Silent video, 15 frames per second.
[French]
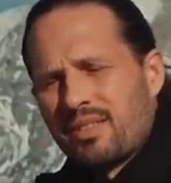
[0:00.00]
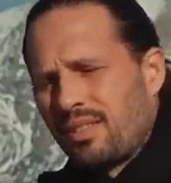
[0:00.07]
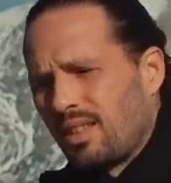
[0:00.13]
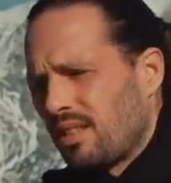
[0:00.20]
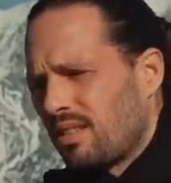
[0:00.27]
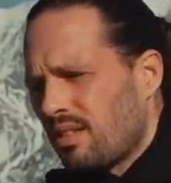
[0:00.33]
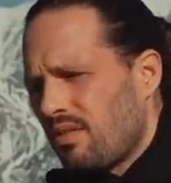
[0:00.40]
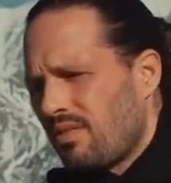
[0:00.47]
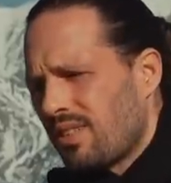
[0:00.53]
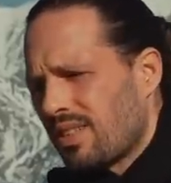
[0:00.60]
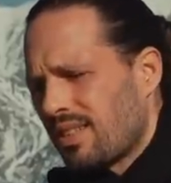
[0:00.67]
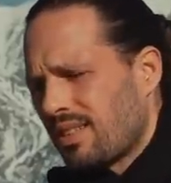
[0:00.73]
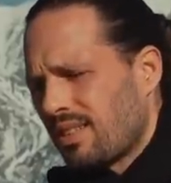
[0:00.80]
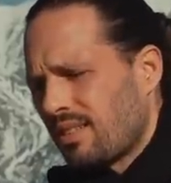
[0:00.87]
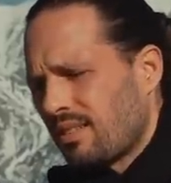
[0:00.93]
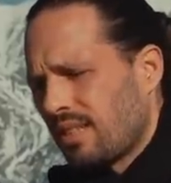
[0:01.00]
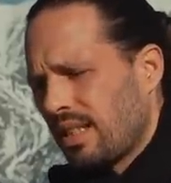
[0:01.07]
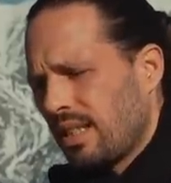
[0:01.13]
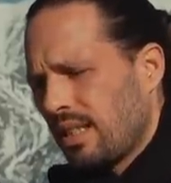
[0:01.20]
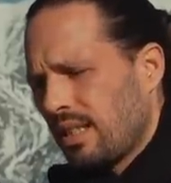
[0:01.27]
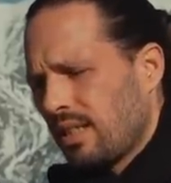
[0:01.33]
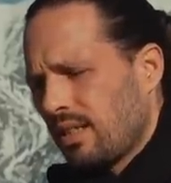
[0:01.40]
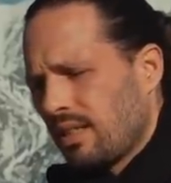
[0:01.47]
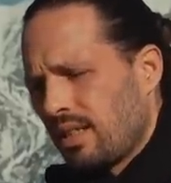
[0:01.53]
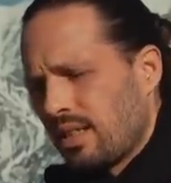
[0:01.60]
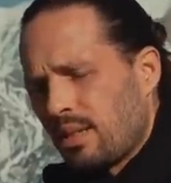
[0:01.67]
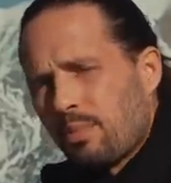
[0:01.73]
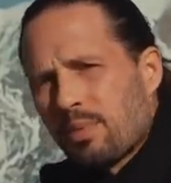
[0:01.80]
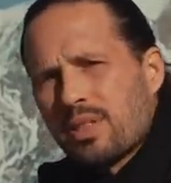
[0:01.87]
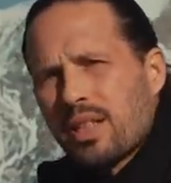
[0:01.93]
T'es seul face à ça. Et
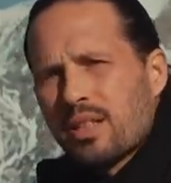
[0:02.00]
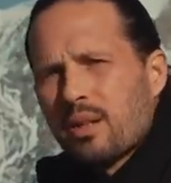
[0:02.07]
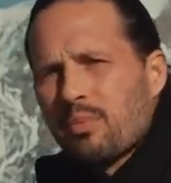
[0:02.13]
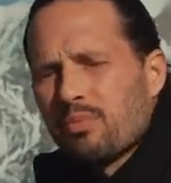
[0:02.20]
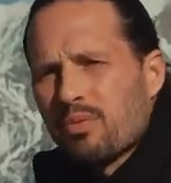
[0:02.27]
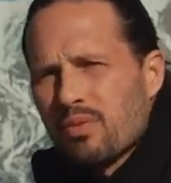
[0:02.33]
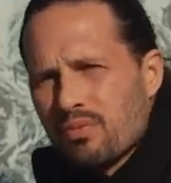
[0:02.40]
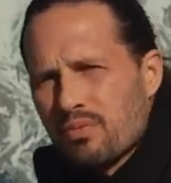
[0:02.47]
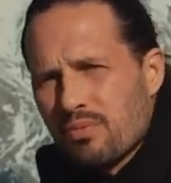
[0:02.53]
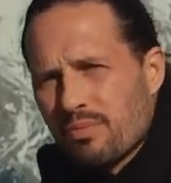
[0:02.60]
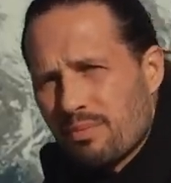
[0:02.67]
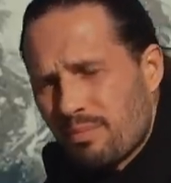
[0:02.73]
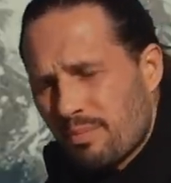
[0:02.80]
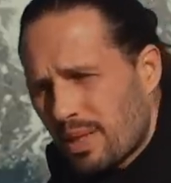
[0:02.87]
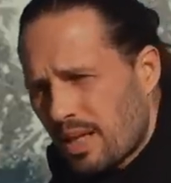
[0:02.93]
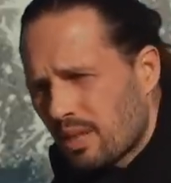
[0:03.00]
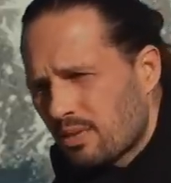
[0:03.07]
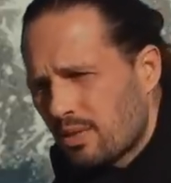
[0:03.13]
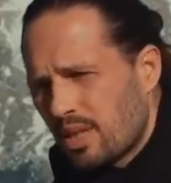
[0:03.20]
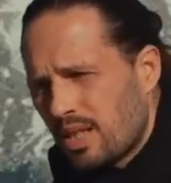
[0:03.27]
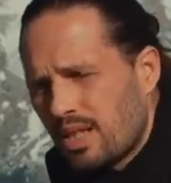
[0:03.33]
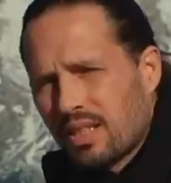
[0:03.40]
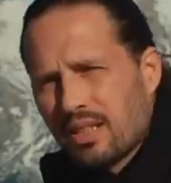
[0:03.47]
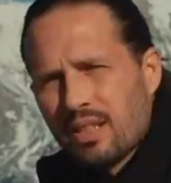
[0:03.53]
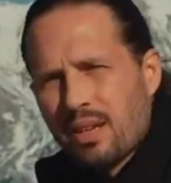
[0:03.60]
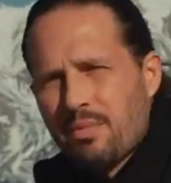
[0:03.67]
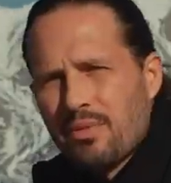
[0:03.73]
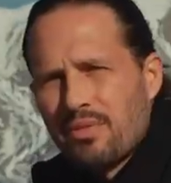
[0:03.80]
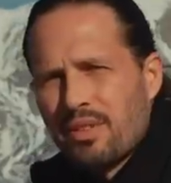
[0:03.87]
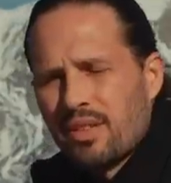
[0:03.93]
c'est pour ça que d'un point de vue pédagogique, c'est
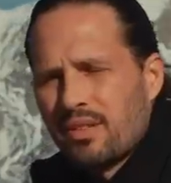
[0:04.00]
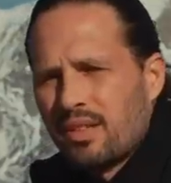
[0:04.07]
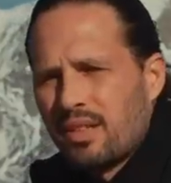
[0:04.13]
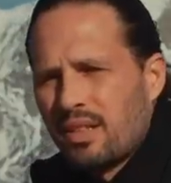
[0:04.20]
très mauvais.